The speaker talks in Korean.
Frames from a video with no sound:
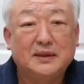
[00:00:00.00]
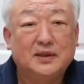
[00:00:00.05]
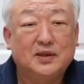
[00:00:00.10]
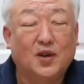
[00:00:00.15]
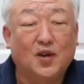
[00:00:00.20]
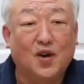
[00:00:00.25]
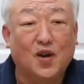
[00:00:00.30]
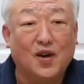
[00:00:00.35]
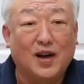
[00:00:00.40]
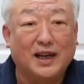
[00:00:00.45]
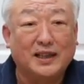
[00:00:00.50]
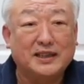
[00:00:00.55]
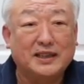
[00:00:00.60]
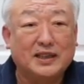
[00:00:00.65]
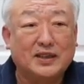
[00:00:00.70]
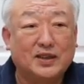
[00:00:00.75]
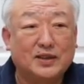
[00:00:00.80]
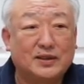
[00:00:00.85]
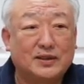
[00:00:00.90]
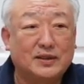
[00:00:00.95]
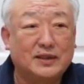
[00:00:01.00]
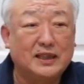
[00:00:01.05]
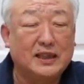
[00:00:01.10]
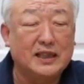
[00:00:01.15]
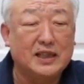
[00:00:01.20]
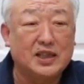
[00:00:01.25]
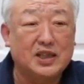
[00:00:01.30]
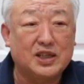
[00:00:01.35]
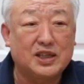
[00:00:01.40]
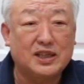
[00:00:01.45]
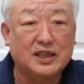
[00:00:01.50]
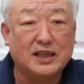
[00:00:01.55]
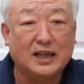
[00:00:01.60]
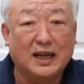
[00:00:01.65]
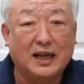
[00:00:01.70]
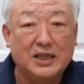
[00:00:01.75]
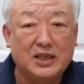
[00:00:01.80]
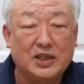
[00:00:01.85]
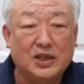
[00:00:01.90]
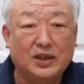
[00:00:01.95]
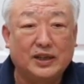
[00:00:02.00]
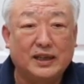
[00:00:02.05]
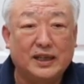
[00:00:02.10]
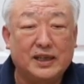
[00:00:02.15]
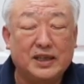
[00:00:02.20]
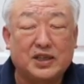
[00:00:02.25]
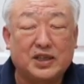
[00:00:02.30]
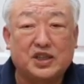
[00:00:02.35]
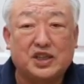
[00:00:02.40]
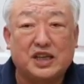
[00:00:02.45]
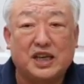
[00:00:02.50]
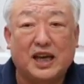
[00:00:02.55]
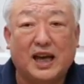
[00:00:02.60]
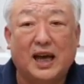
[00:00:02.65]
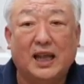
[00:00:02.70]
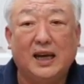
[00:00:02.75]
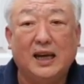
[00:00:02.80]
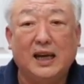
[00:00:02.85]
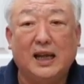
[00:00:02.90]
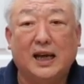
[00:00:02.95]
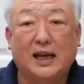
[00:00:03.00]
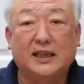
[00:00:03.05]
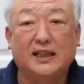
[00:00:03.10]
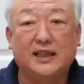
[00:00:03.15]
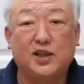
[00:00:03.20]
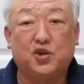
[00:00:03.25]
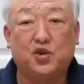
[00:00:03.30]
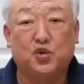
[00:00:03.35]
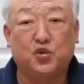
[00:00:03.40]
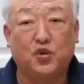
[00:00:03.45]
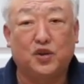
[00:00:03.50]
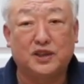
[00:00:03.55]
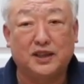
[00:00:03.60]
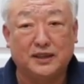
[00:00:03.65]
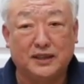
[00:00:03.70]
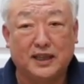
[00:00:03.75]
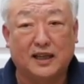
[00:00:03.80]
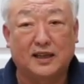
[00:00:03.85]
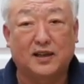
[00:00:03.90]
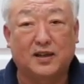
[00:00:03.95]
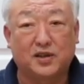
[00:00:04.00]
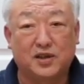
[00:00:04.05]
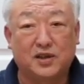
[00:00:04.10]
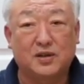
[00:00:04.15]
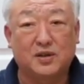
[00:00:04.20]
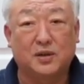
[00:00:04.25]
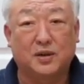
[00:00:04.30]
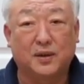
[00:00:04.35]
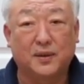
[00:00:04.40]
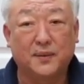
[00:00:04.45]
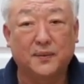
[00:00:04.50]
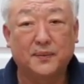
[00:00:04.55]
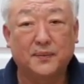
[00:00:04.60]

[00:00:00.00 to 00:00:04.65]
여러 가지 것들이 시간적인 제한 라인이 주어진다는 것이죠.